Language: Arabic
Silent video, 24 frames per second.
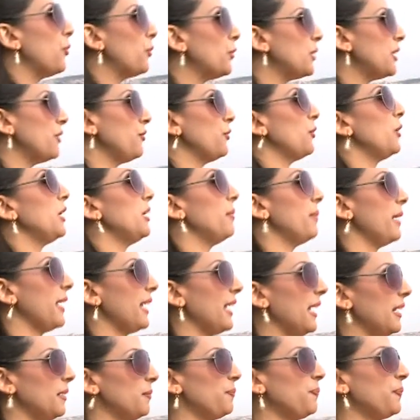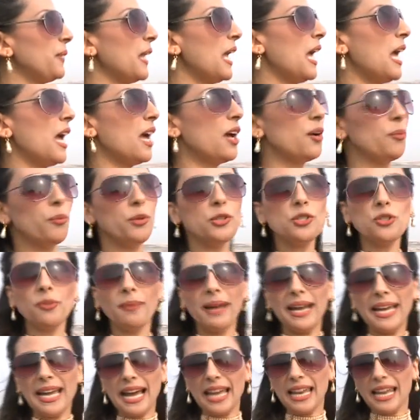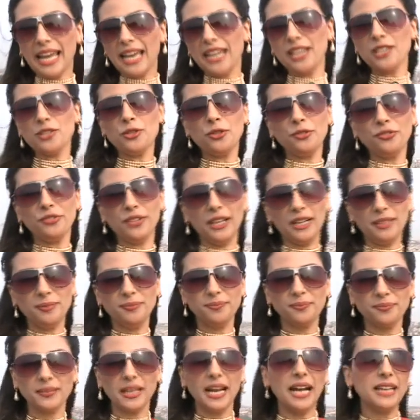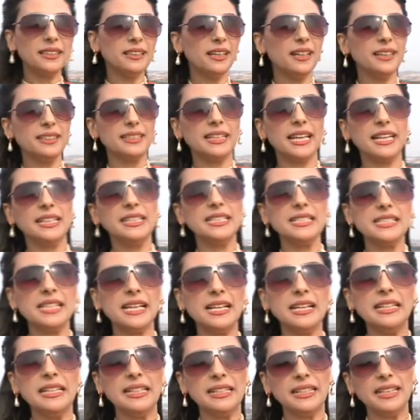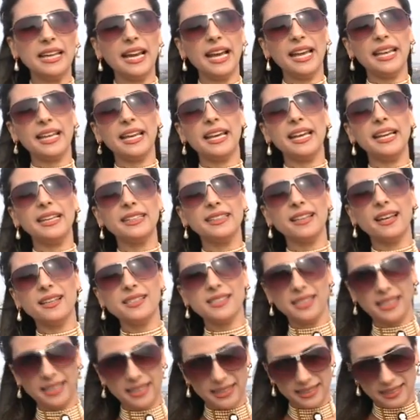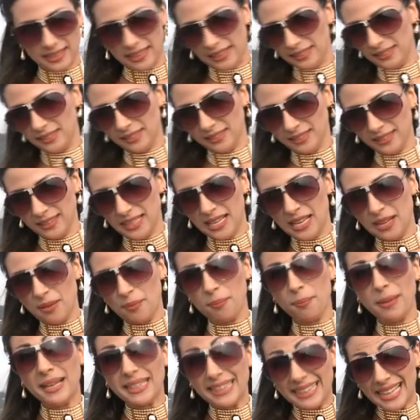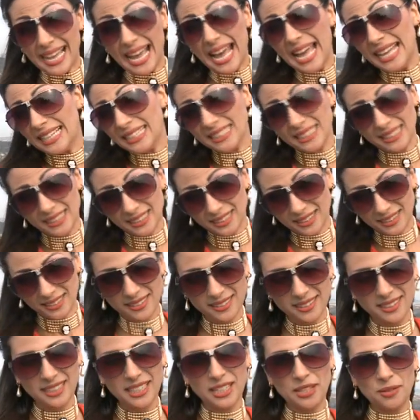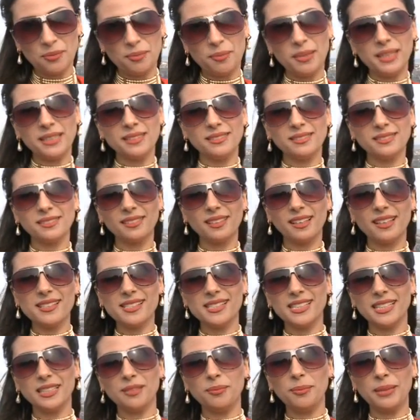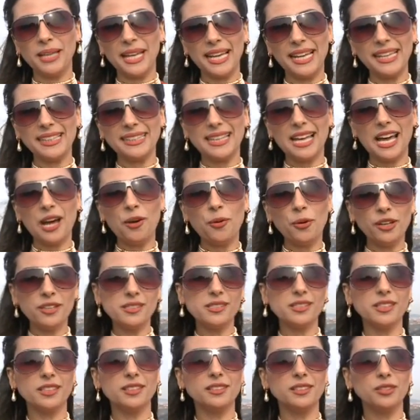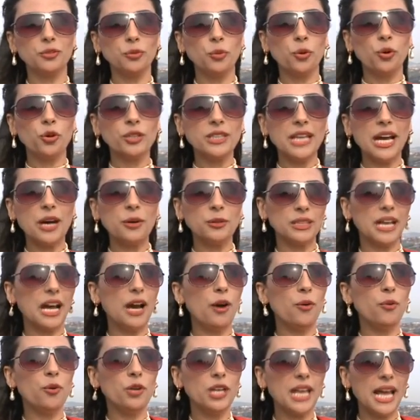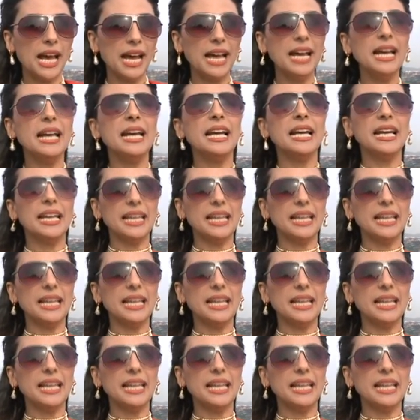اللي موجودة في كل مكان بصوا معايا على آيا صوفيا أعتقد كنيسة ليها حكايات خاصة جدا بدءا من قصة بنايتها وقصة وجودها وتحولها